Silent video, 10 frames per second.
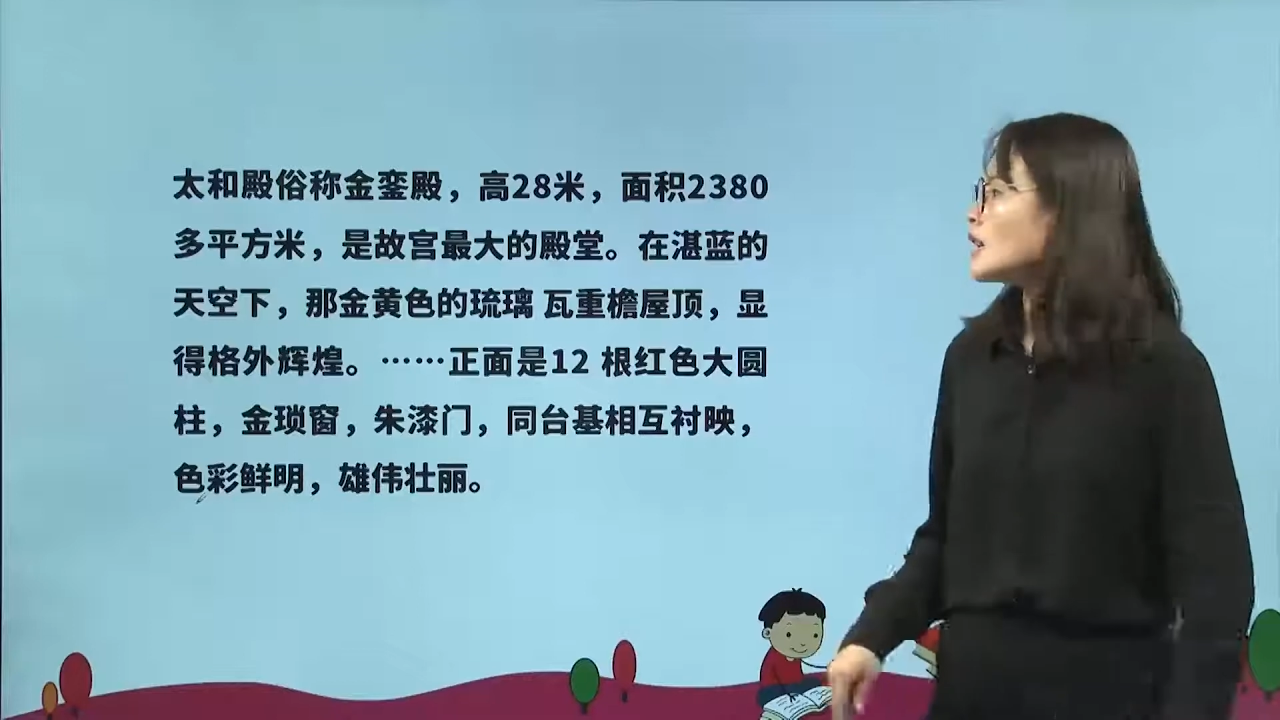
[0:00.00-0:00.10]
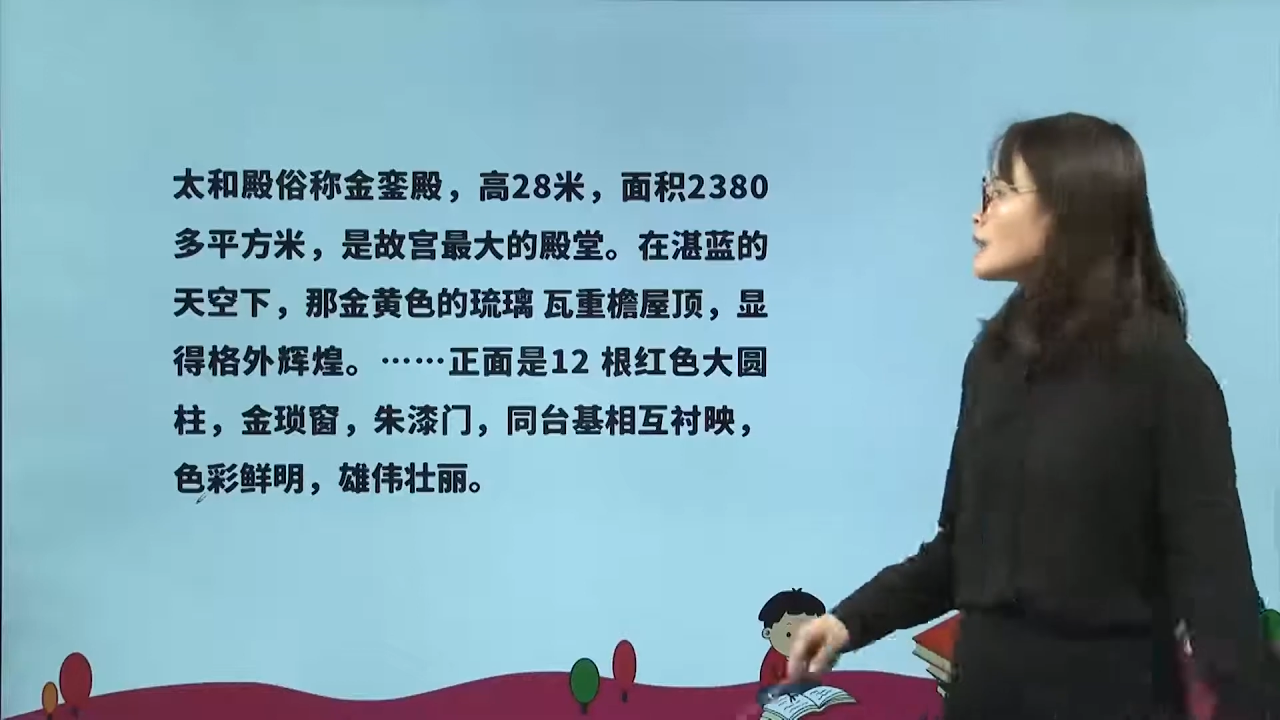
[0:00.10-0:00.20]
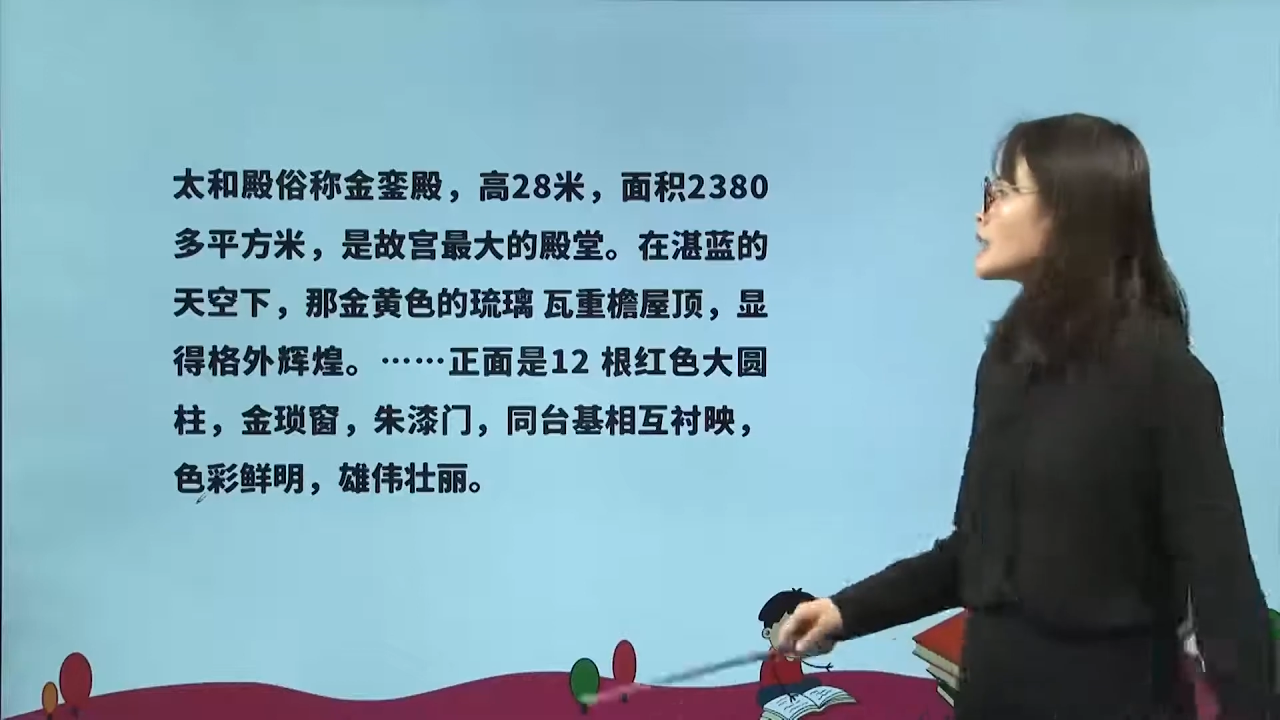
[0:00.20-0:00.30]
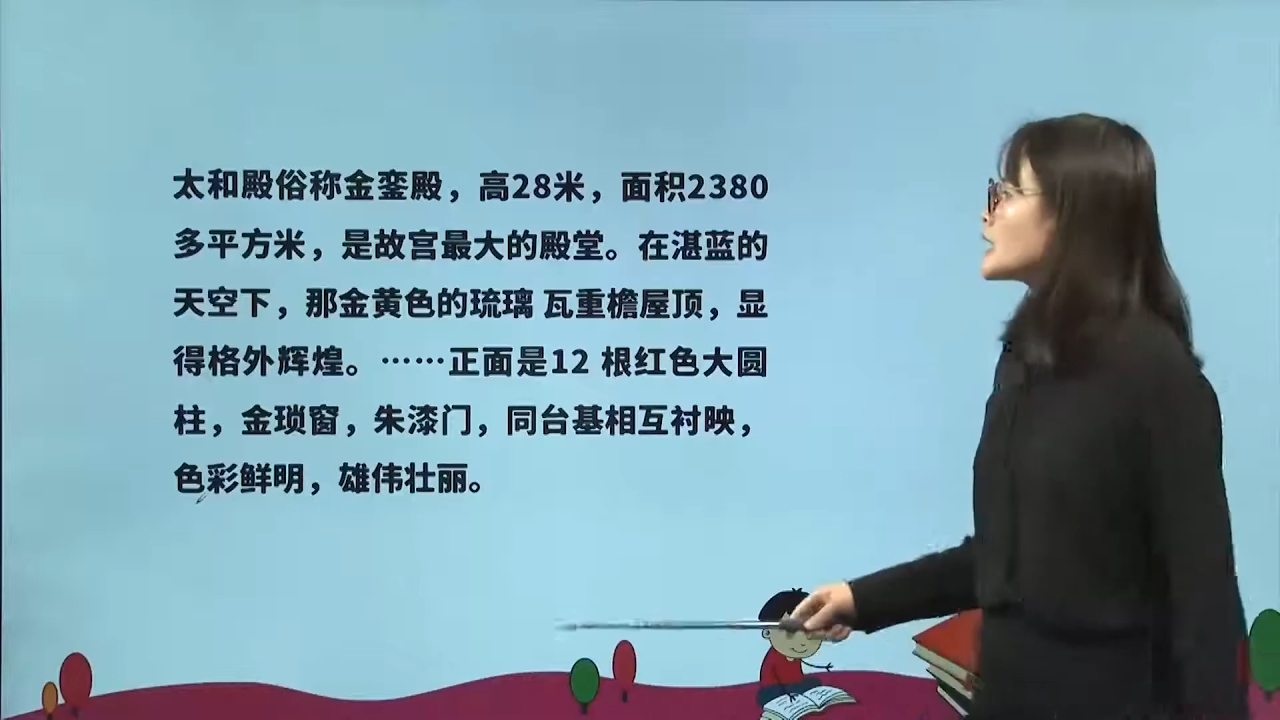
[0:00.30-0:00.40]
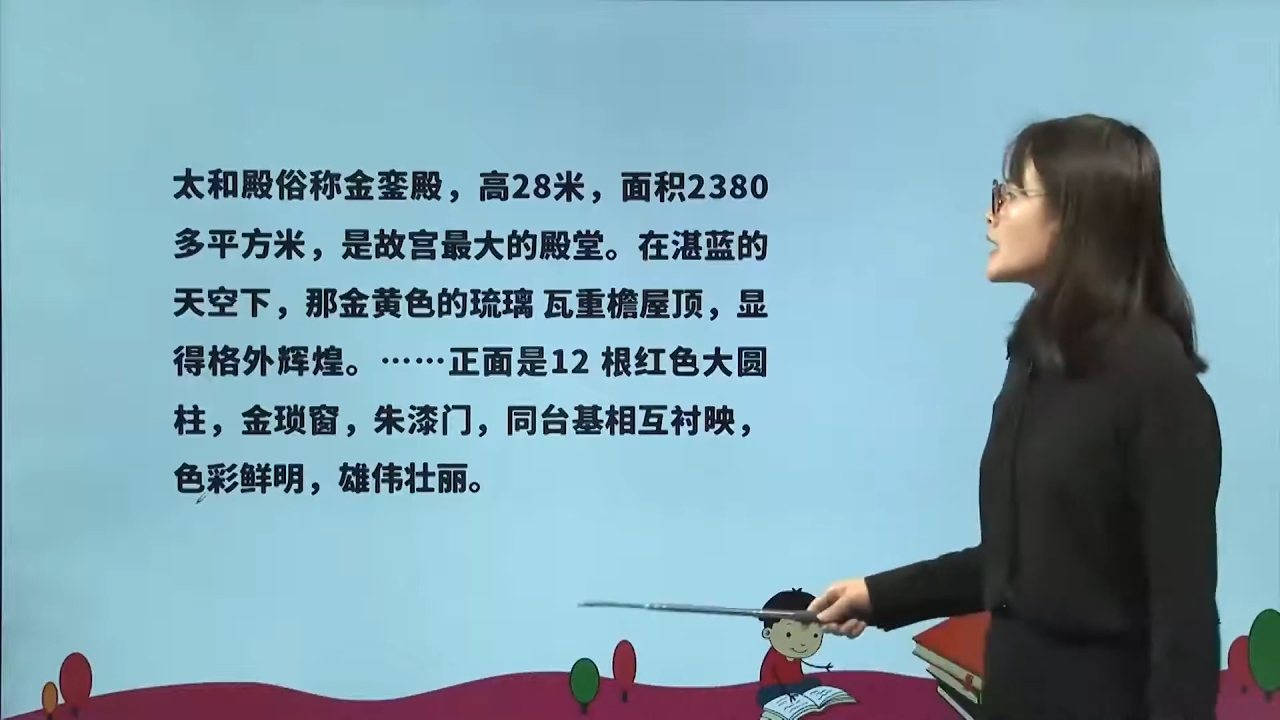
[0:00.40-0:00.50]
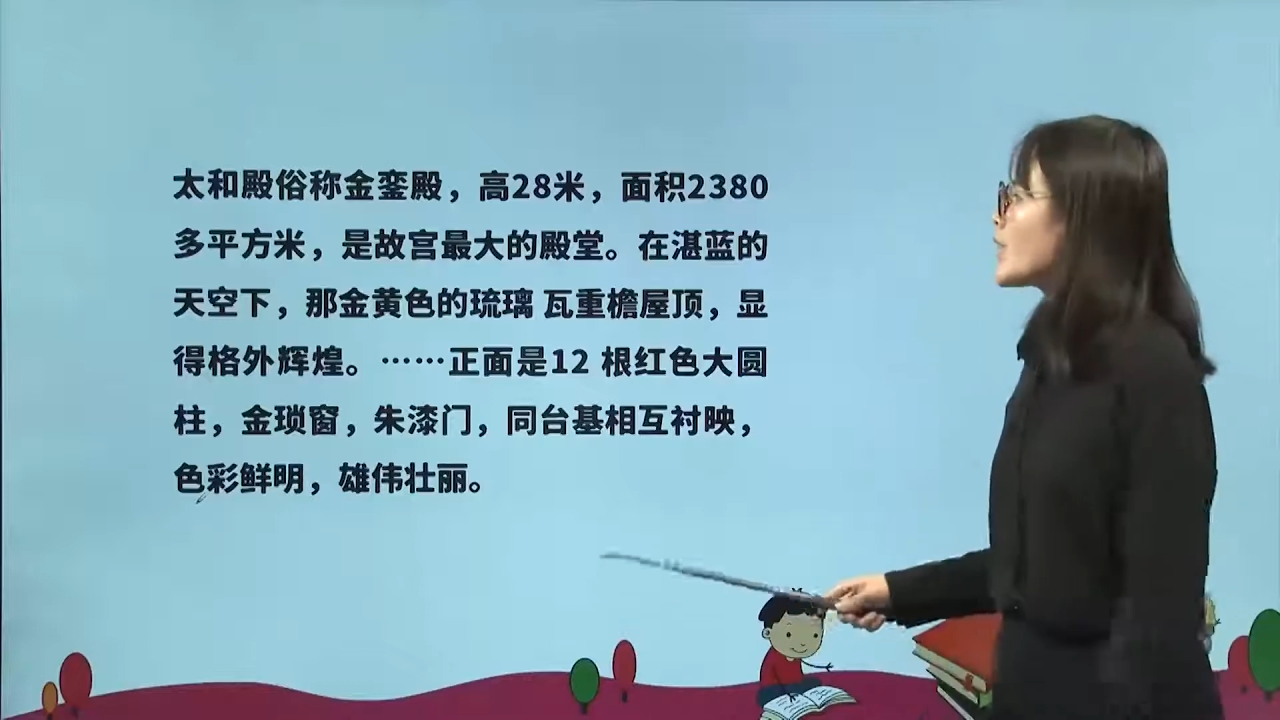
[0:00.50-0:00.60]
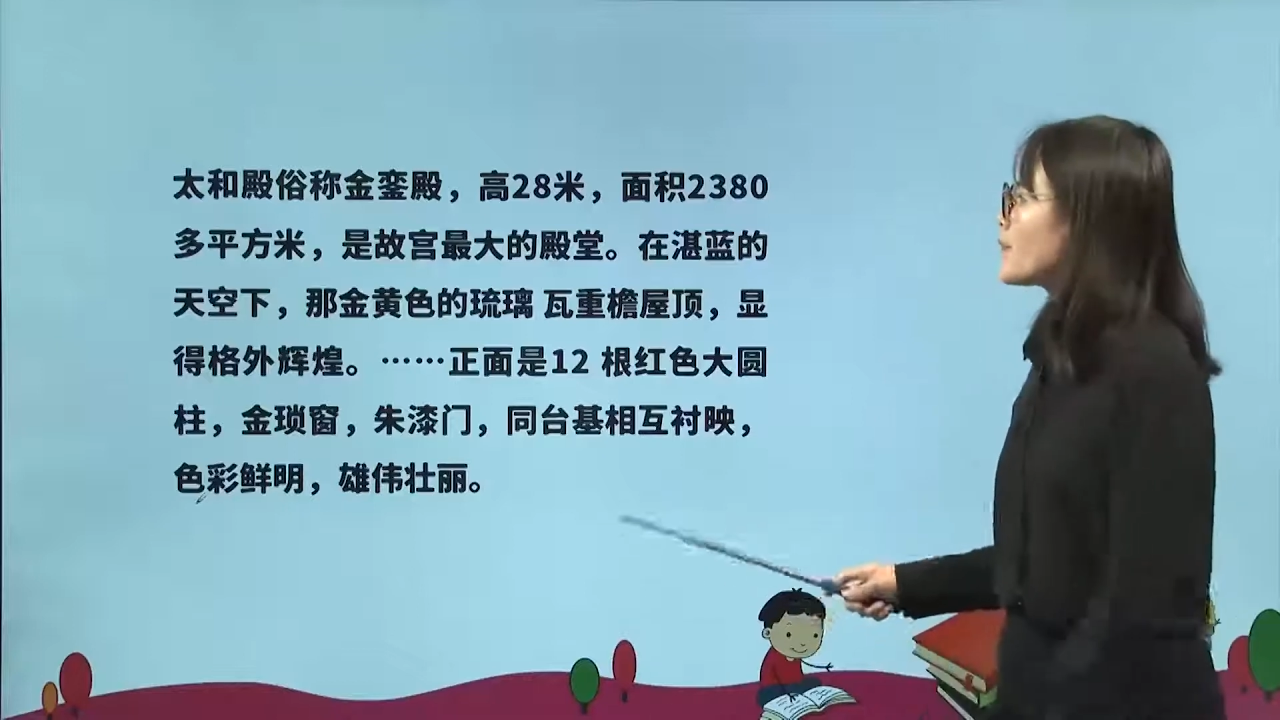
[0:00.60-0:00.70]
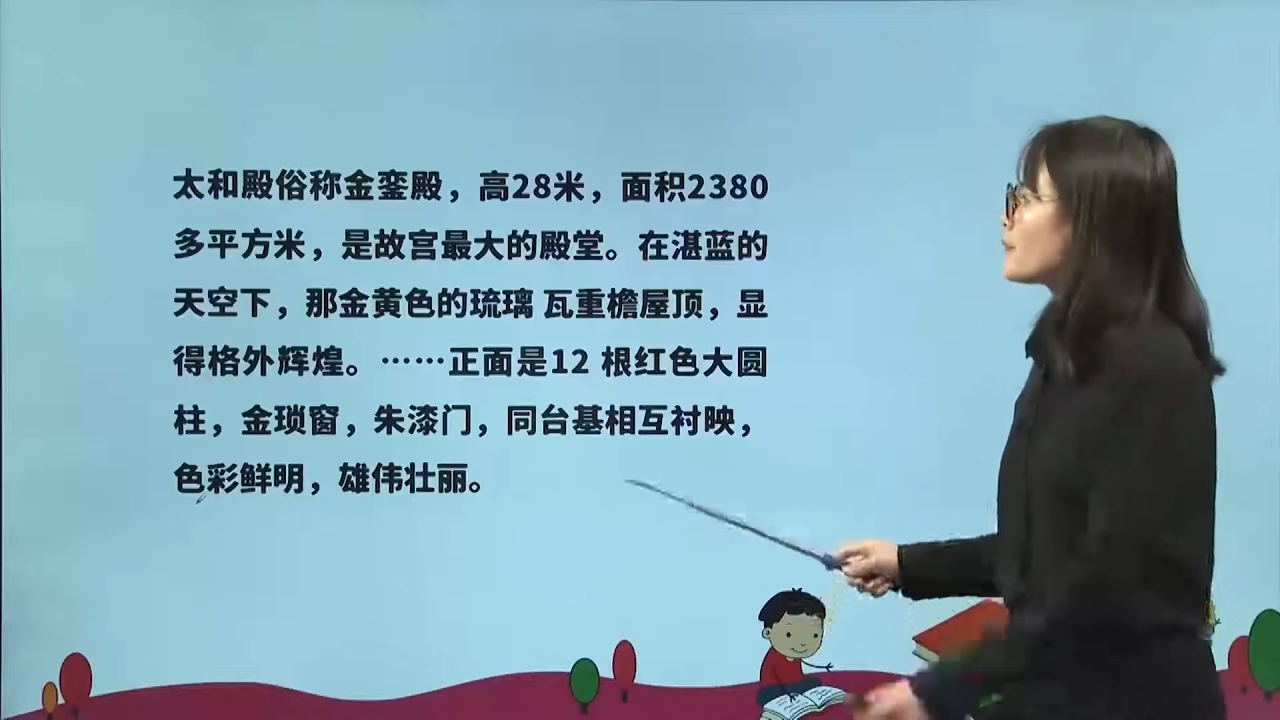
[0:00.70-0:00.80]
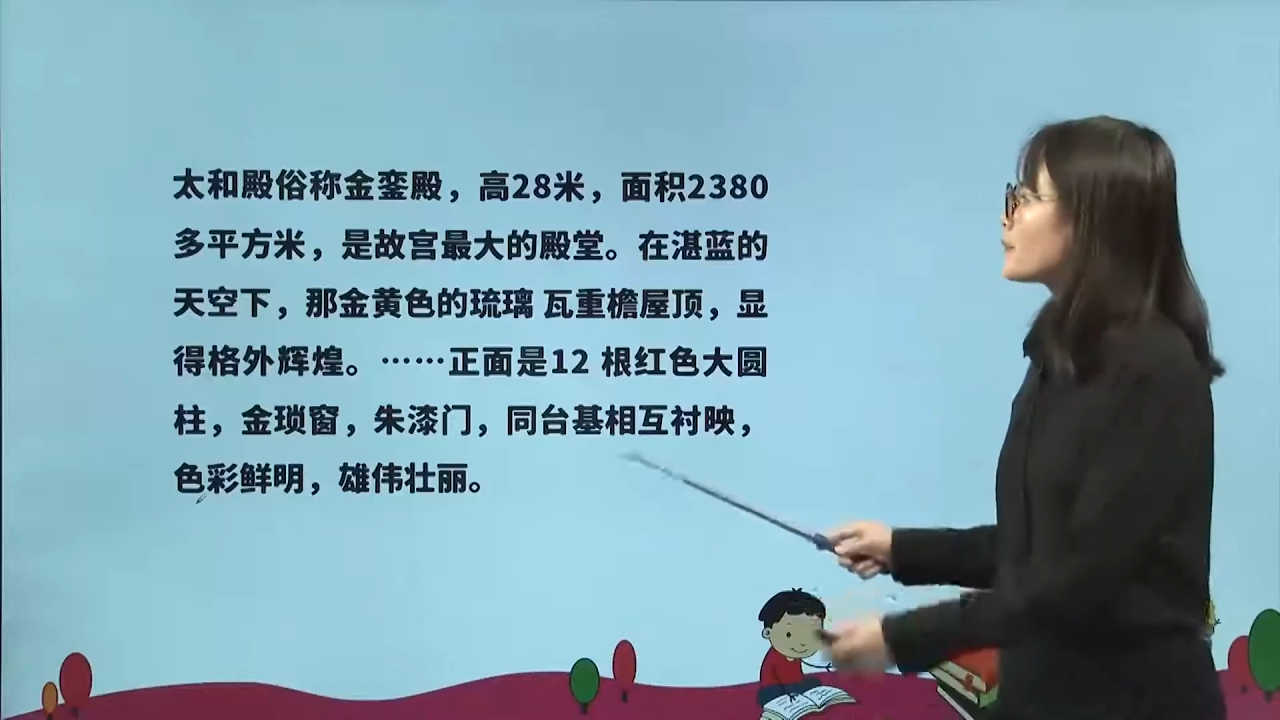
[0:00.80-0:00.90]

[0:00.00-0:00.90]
并且？